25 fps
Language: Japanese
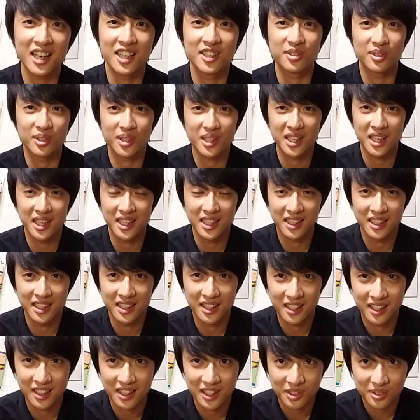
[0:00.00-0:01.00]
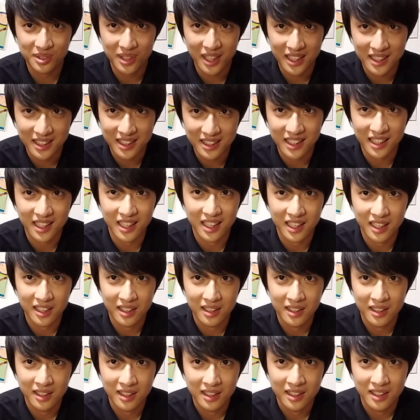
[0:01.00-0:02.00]
ないといけない理由があって、
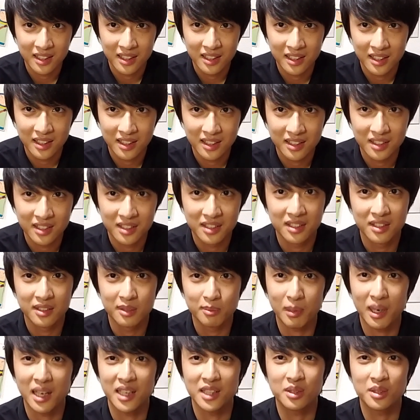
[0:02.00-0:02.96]
まあ、